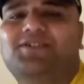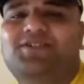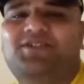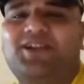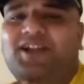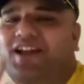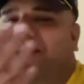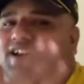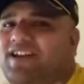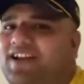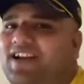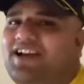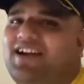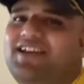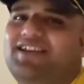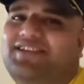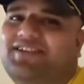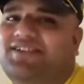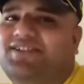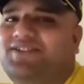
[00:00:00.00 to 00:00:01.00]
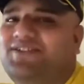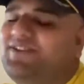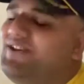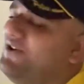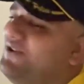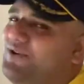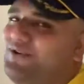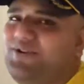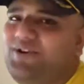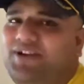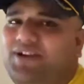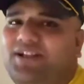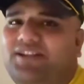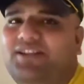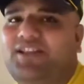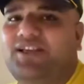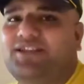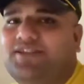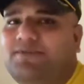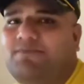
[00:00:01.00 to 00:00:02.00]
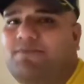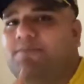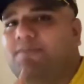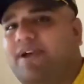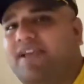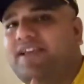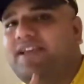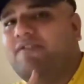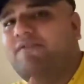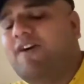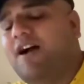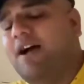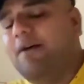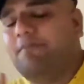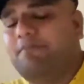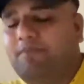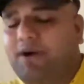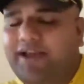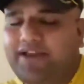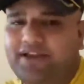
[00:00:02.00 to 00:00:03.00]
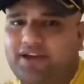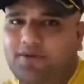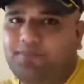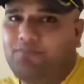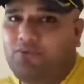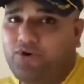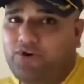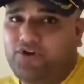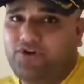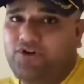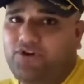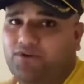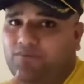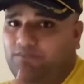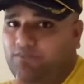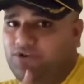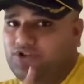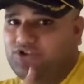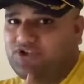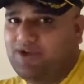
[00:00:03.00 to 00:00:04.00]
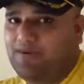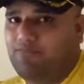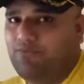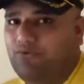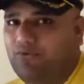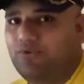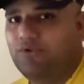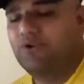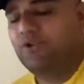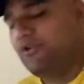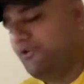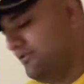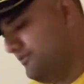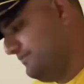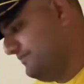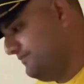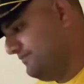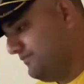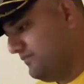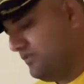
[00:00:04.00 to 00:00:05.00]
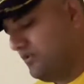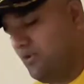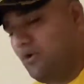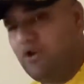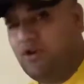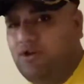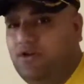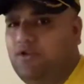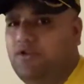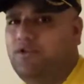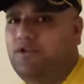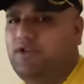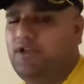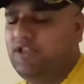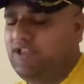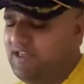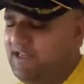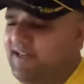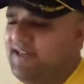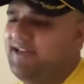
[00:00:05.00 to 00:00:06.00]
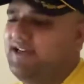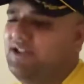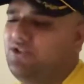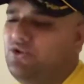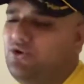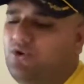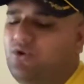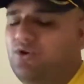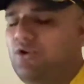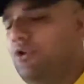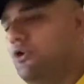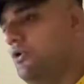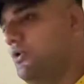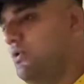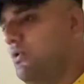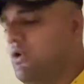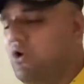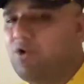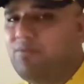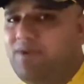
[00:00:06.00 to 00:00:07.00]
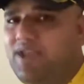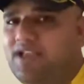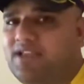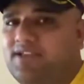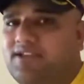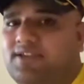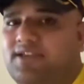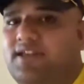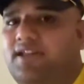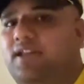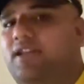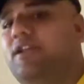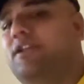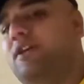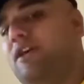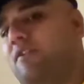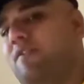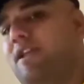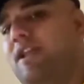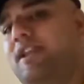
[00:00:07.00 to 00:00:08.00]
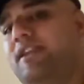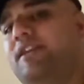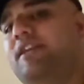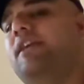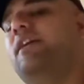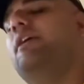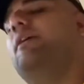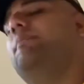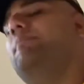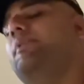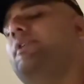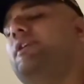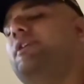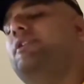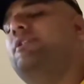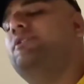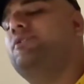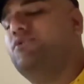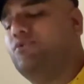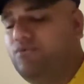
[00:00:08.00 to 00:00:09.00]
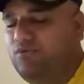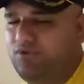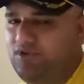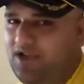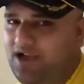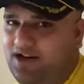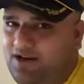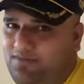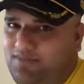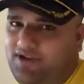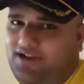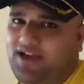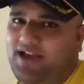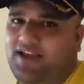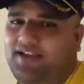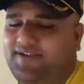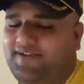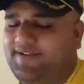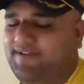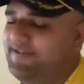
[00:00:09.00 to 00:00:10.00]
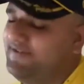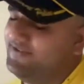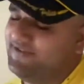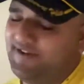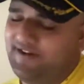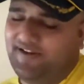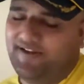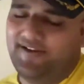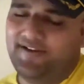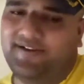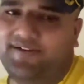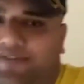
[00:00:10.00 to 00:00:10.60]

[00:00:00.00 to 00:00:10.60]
जेल लेना गाइस चलो निकलते हैं समीम भाई के वहाँ बाइकर पॉइंट मिर्ज़ापुर और अच्छा लगा तो और भी ऐसे सारी करवा लेंगे अपनी सुल्तान में गाइस चलिए